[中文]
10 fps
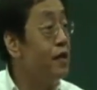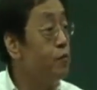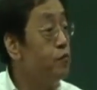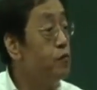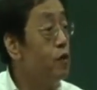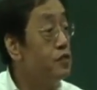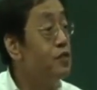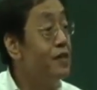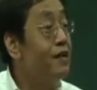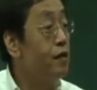三年
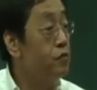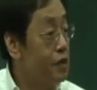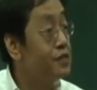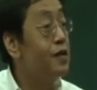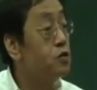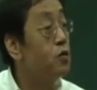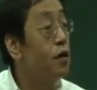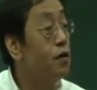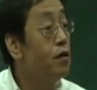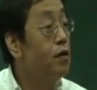到第三年以后才采
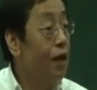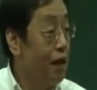收的，